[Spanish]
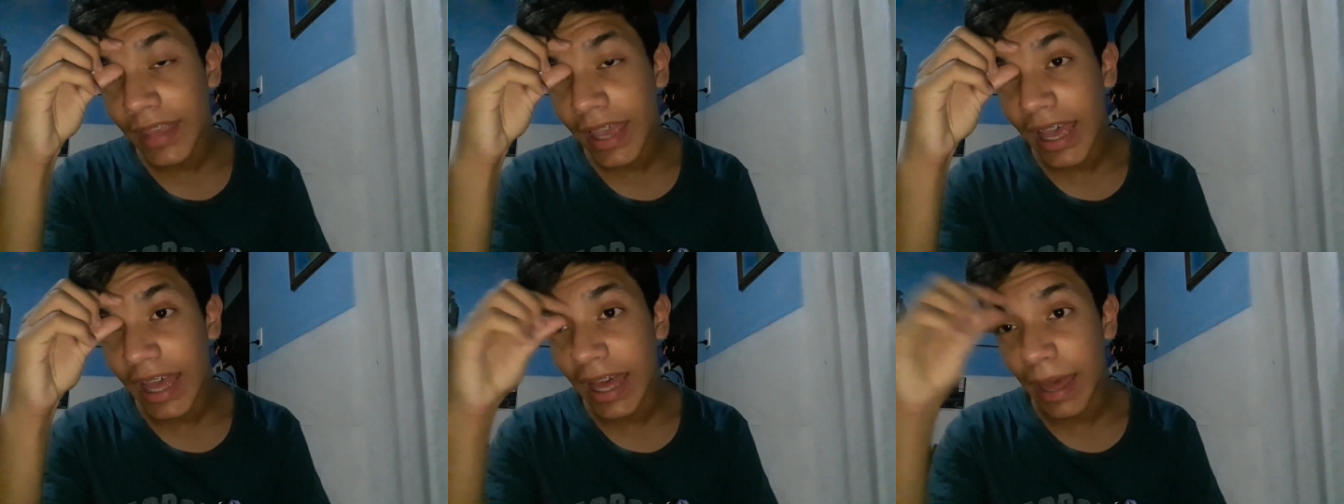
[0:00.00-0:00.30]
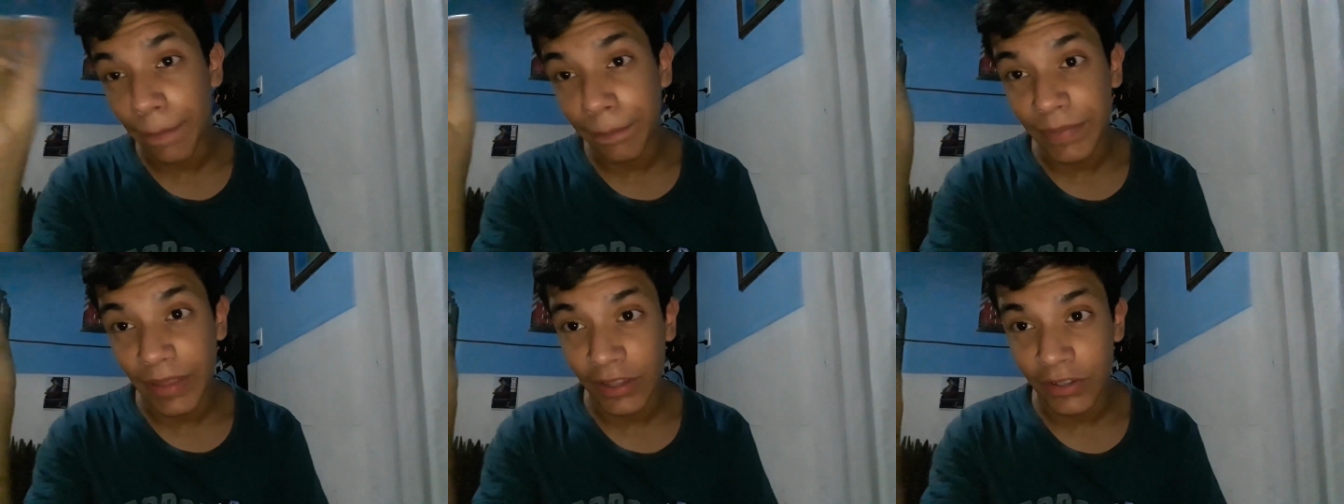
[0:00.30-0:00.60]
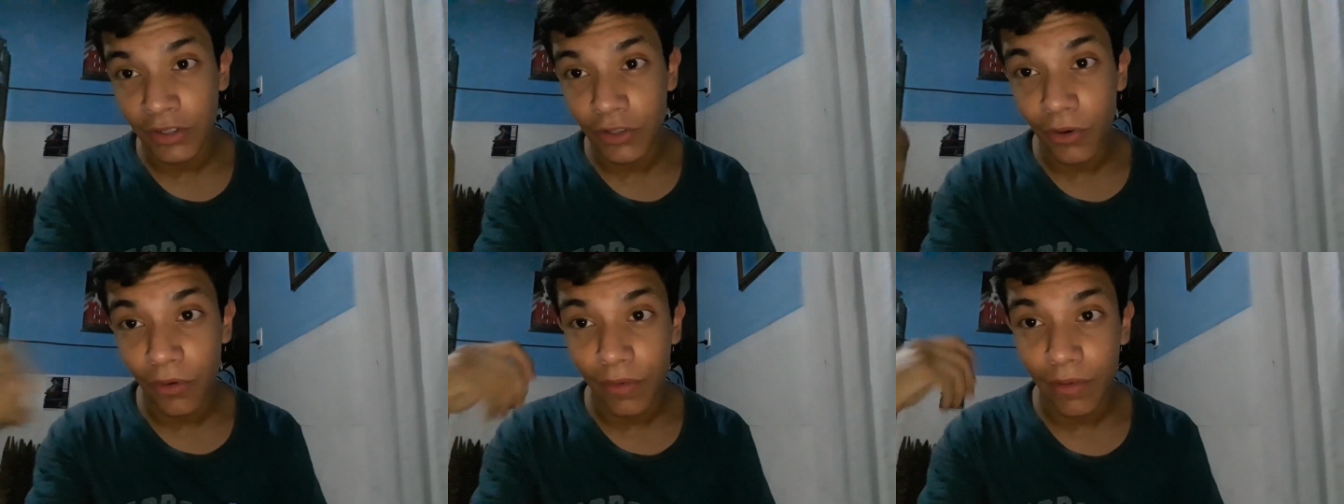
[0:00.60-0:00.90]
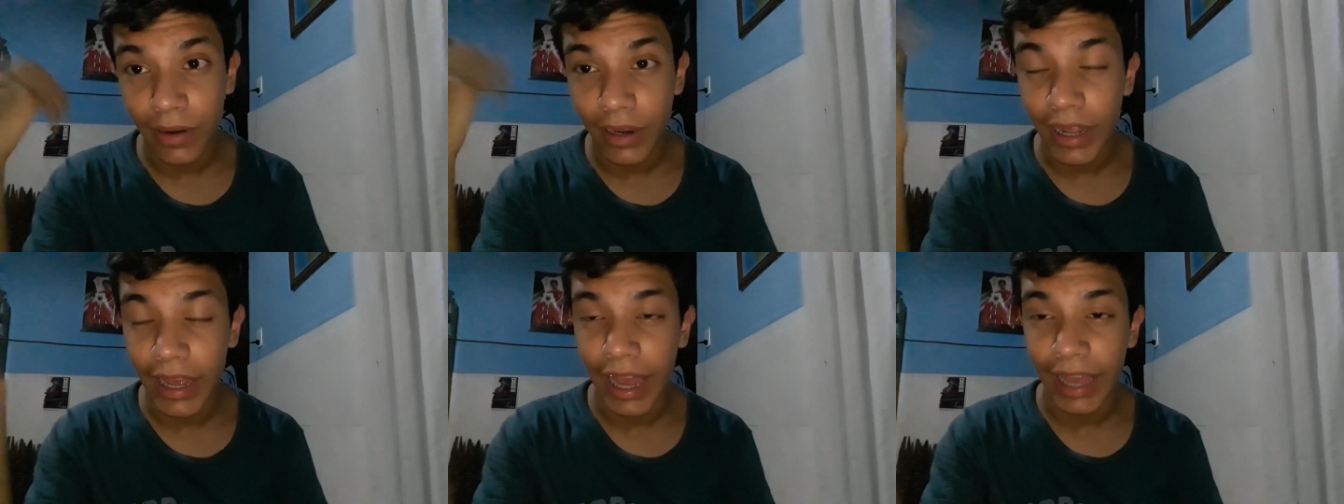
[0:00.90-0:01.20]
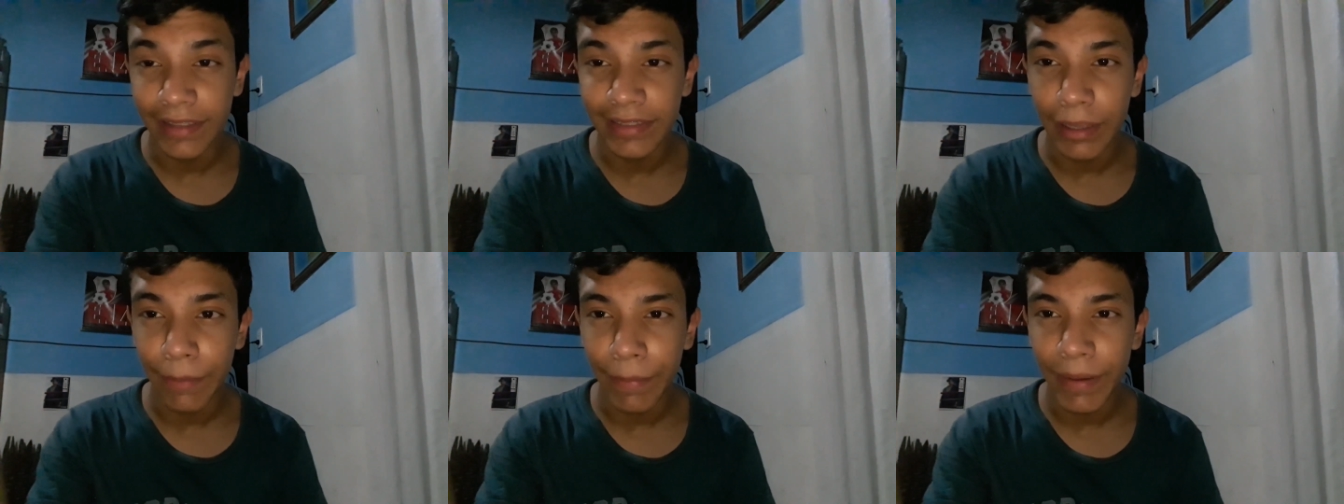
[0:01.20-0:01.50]
adaptación a
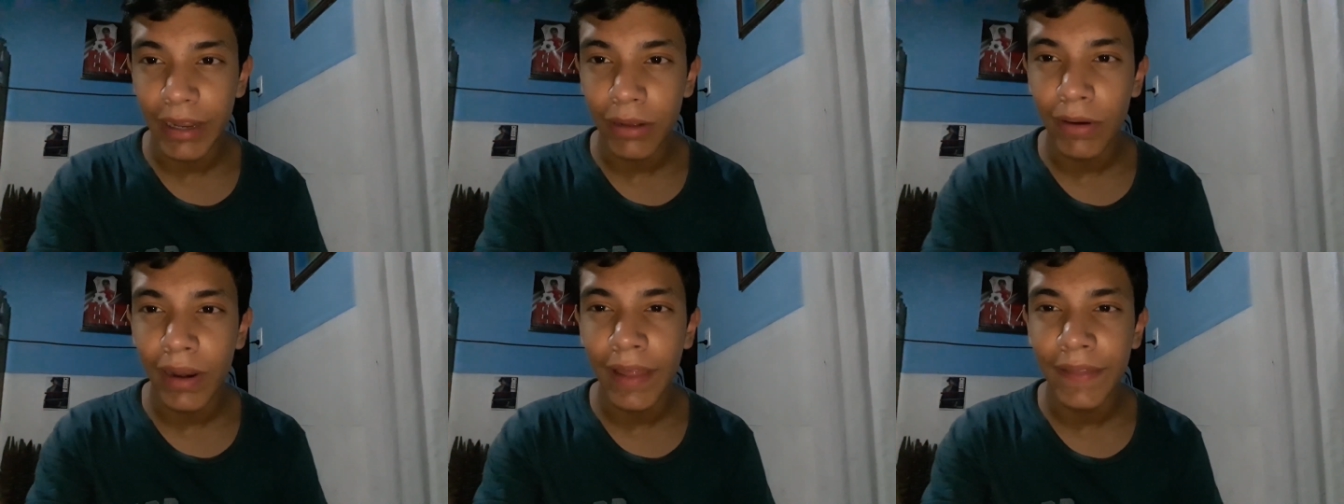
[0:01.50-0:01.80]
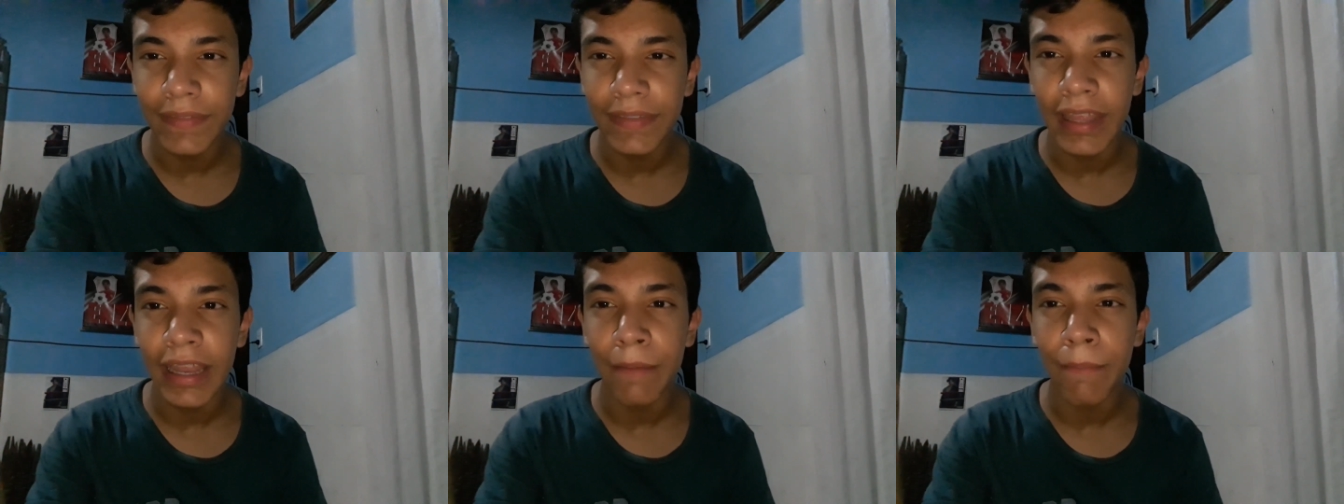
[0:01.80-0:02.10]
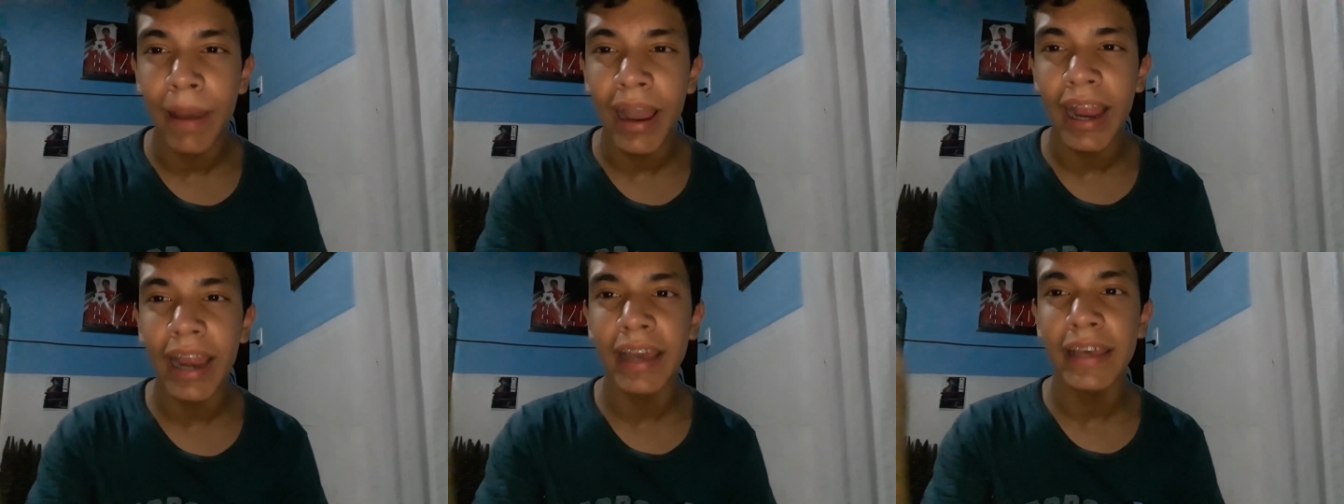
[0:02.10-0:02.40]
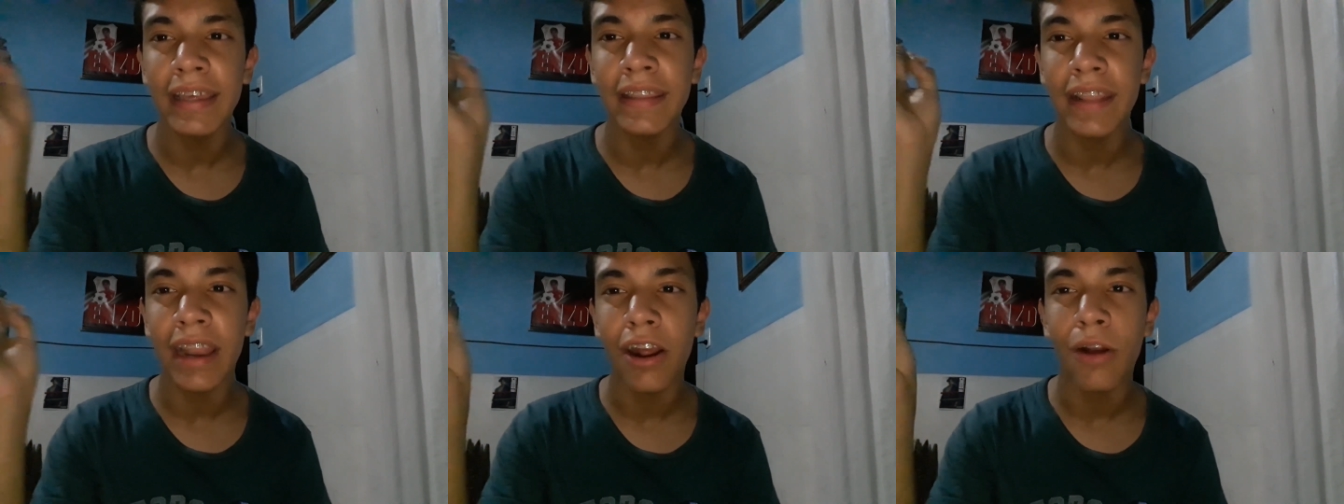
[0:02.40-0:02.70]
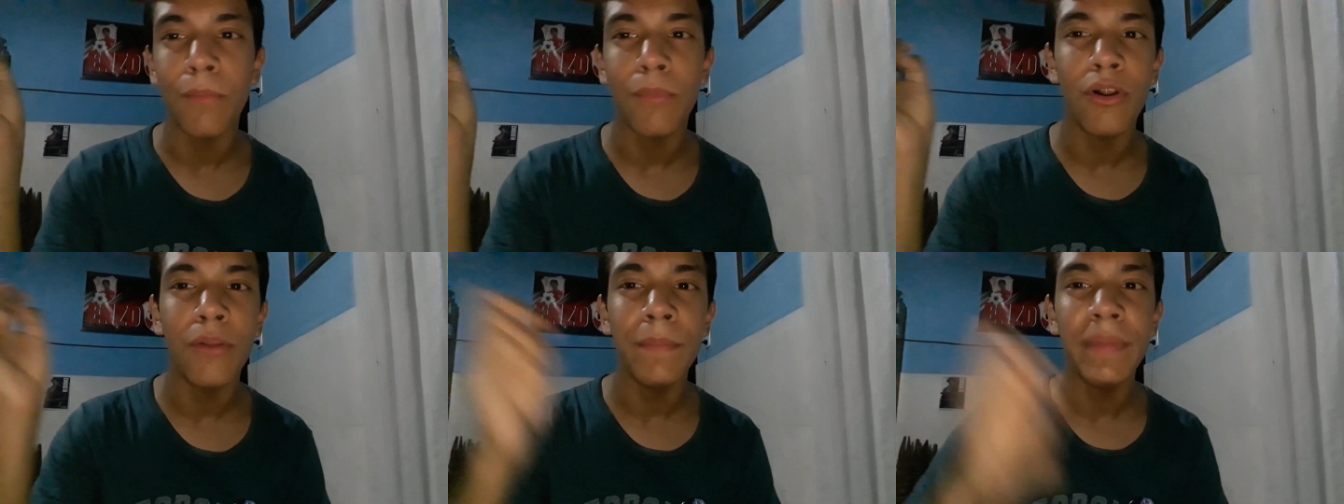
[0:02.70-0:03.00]
esta película del manga de
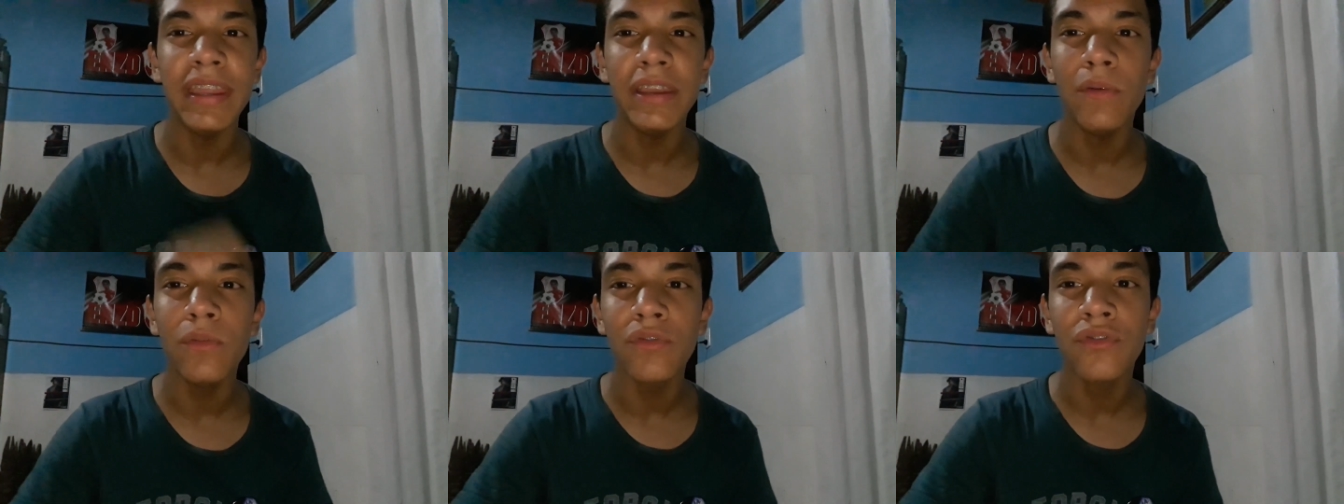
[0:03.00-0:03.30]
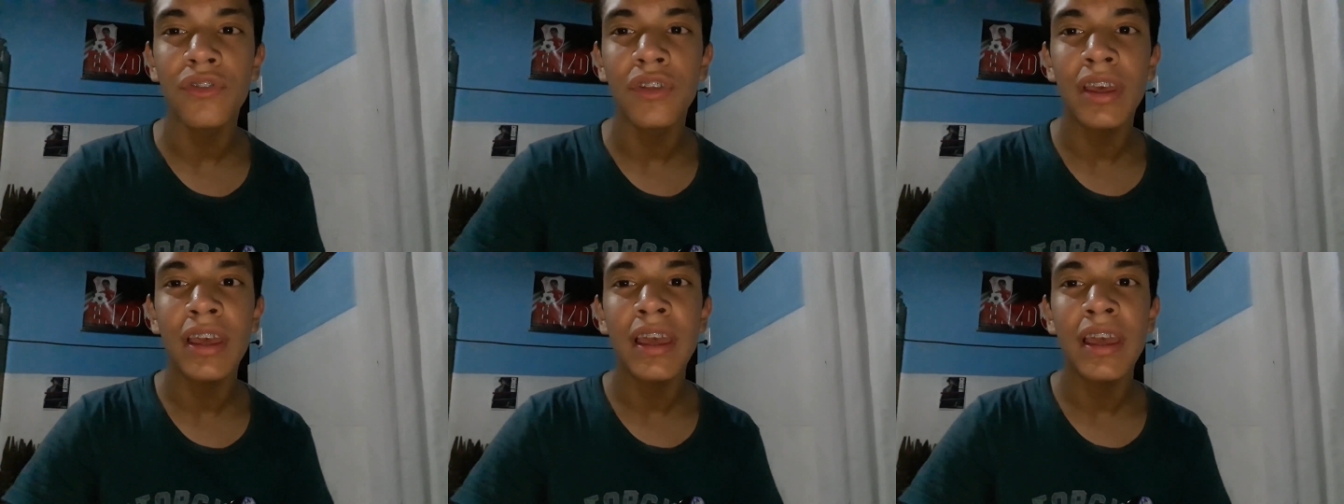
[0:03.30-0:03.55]
Dragon Ball Minus,